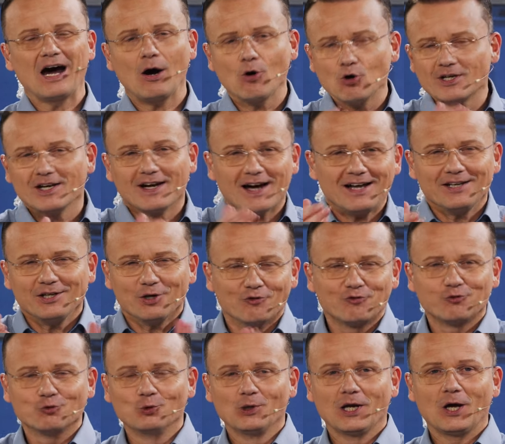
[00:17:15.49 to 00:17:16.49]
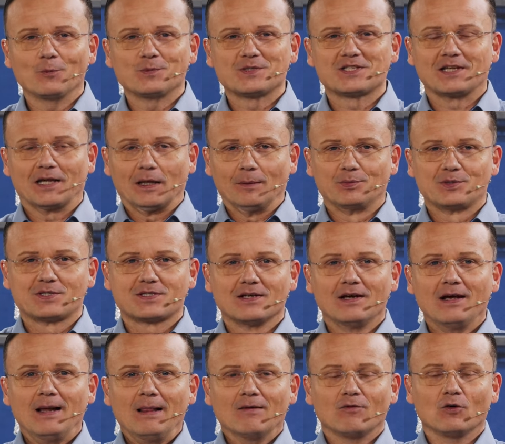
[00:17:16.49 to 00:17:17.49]
auch gerade auf Urlaubstrips,
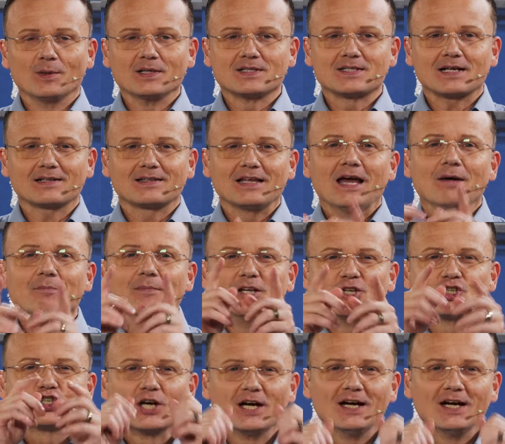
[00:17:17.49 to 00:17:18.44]
wo man sagt, Mensch,